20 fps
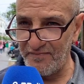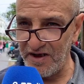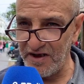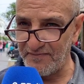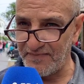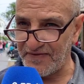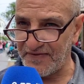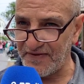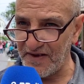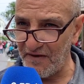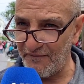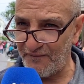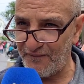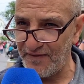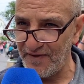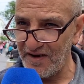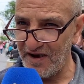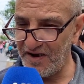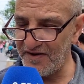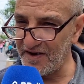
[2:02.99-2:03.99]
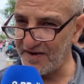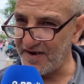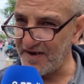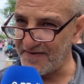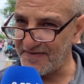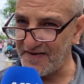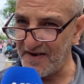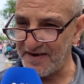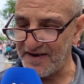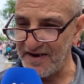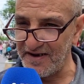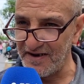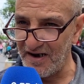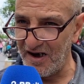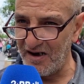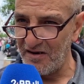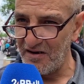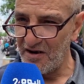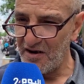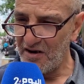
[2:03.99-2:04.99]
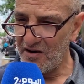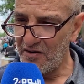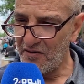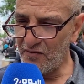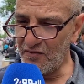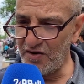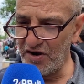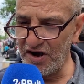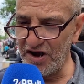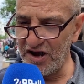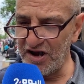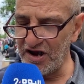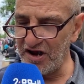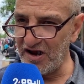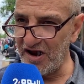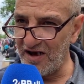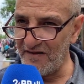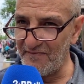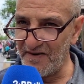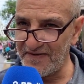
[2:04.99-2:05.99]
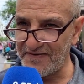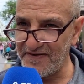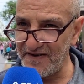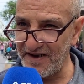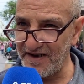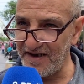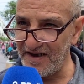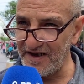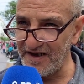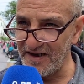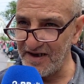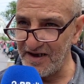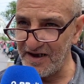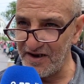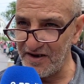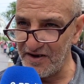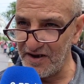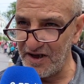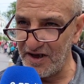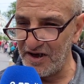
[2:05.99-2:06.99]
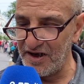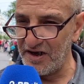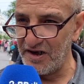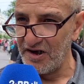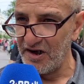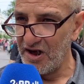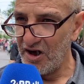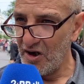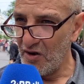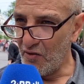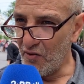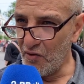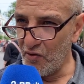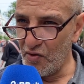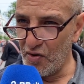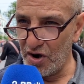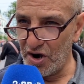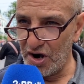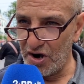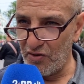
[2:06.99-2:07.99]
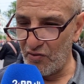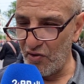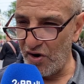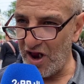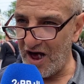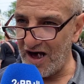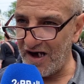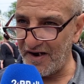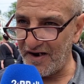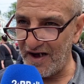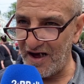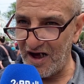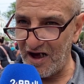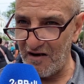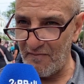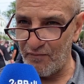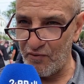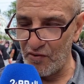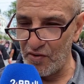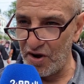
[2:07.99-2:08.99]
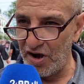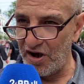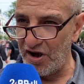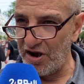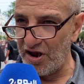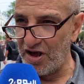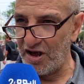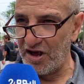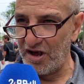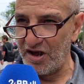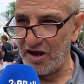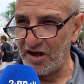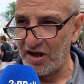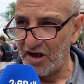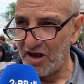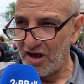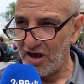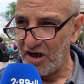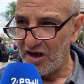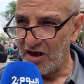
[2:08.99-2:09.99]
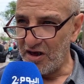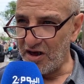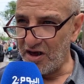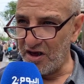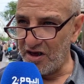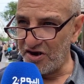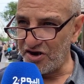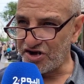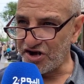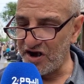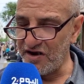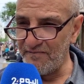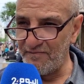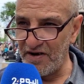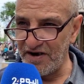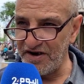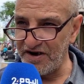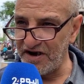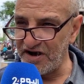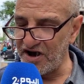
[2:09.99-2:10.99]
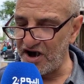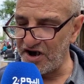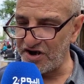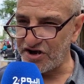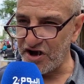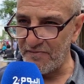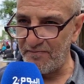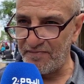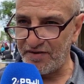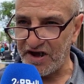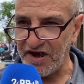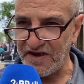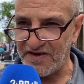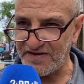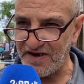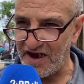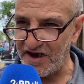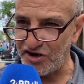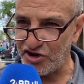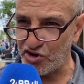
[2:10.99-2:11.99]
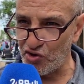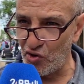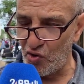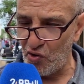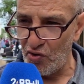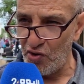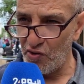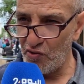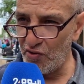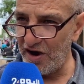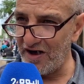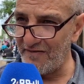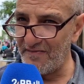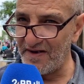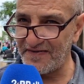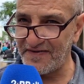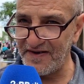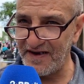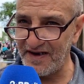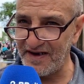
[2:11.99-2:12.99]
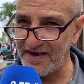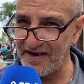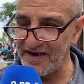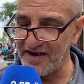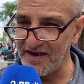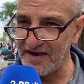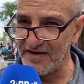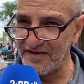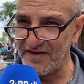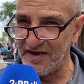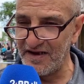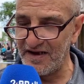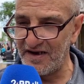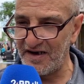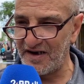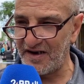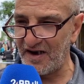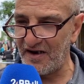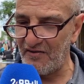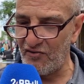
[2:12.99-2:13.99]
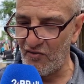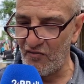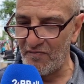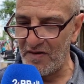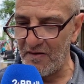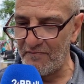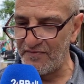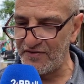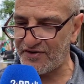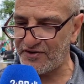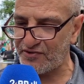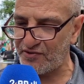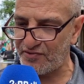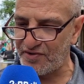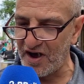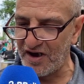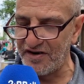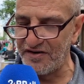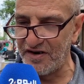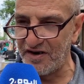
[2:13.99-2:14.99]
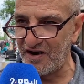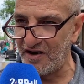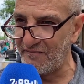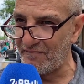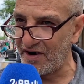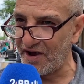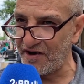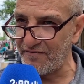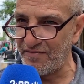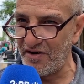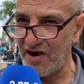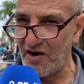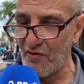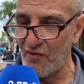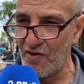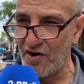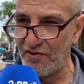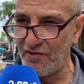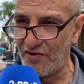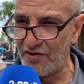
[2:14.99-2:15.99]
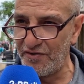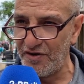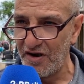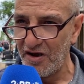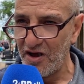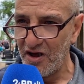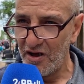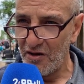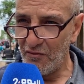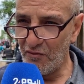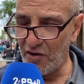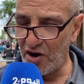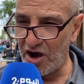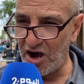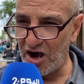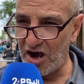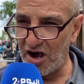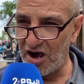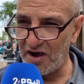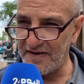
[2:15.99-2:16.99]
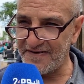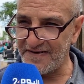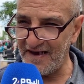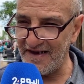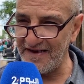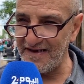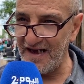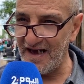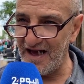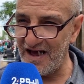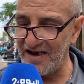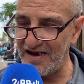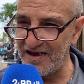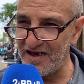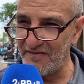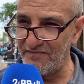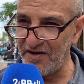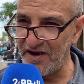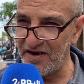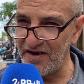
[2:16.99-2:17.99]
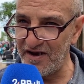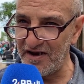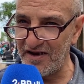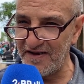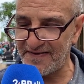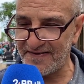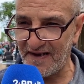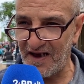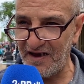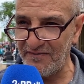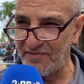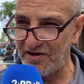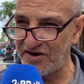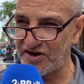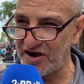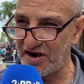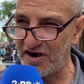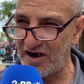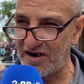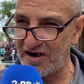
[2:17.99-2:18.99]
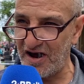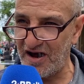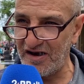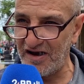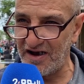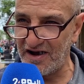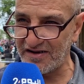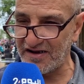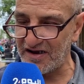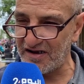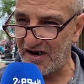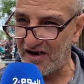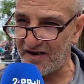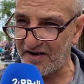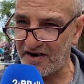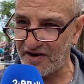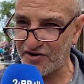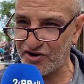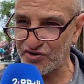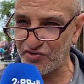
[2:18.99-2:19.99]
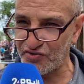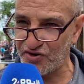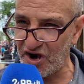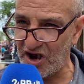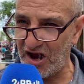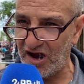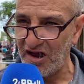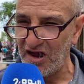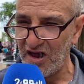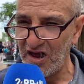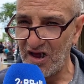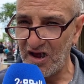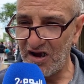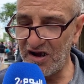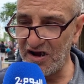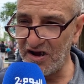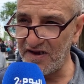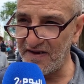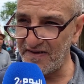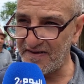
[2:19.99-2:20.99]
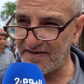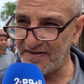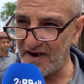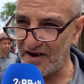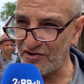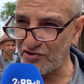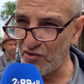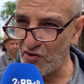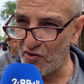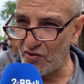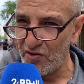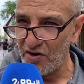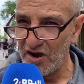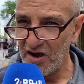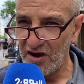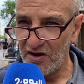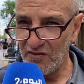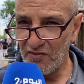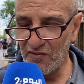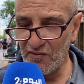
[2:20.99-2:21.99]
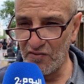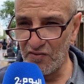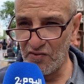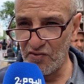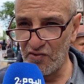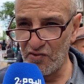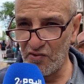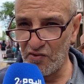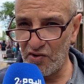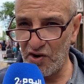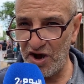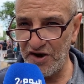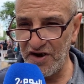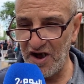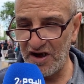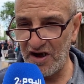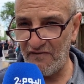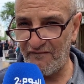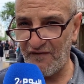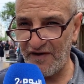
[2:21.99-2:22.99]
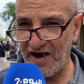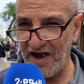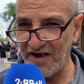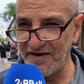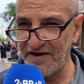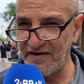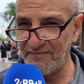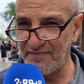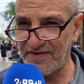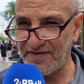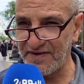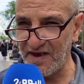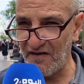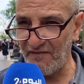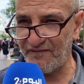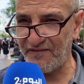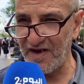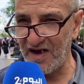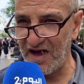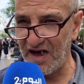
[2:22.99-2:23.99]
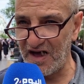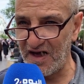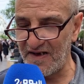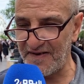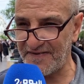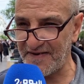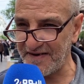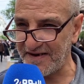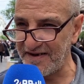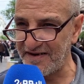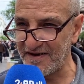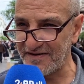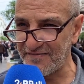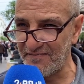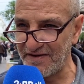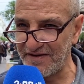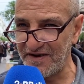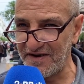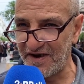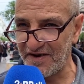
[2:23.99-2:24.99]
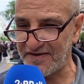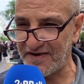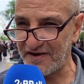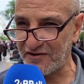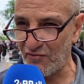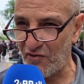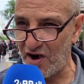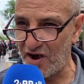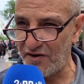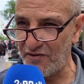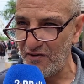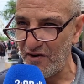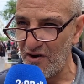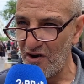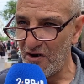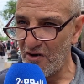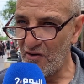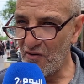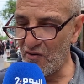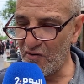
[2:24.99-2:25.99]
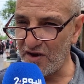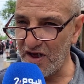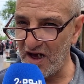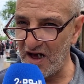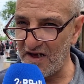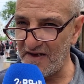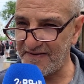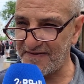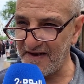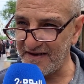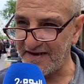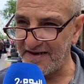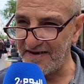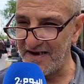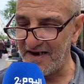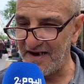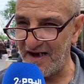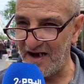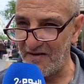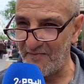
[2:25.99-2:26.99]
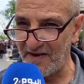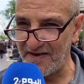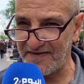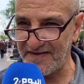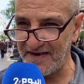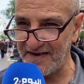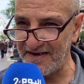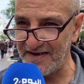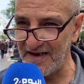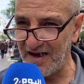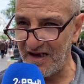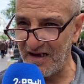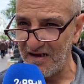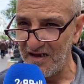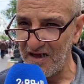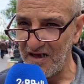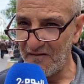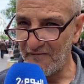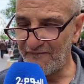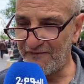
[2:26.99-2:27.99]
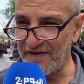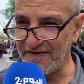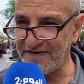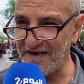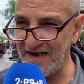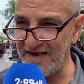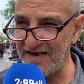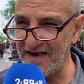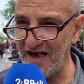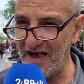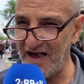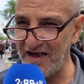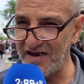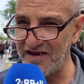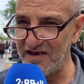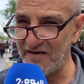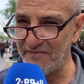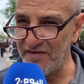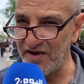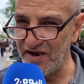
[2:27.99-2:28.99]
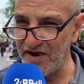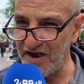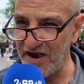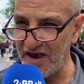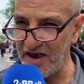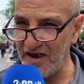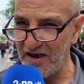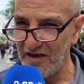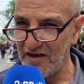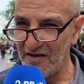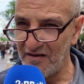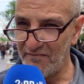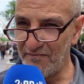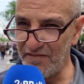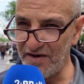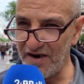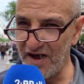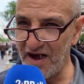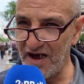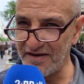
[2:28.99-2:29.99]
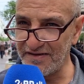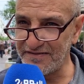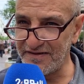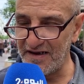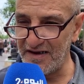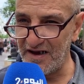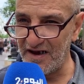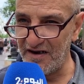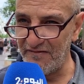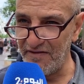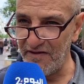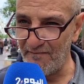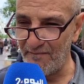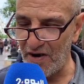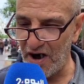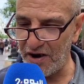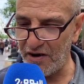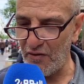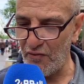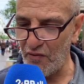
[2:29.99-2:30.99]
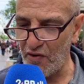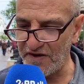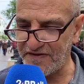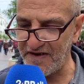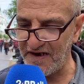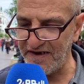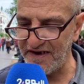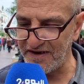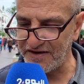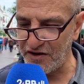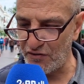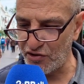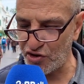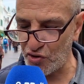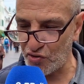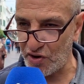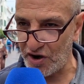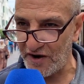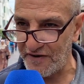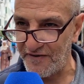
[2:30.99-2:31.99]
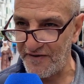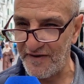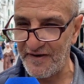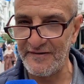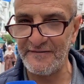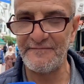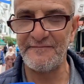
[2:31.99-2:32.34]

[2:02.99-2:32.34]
به بزاف حنا كساكنة واللي الامازيغيين آه، والعرب وال آه، جنبا الى الجنب كيتعايشوا والامازيغيين راهما من سكان المغرب الاولون وتحيه عاليه مني لصاحب الجلاله على هذا القرار الشجاع اللي اتخذوه وحنا فرحانين بزاف كساكنه مدينه تطوان وكساكنه امازيغيه فتحيه عاليه مني من هذا المنبر وتحيتي وشكرا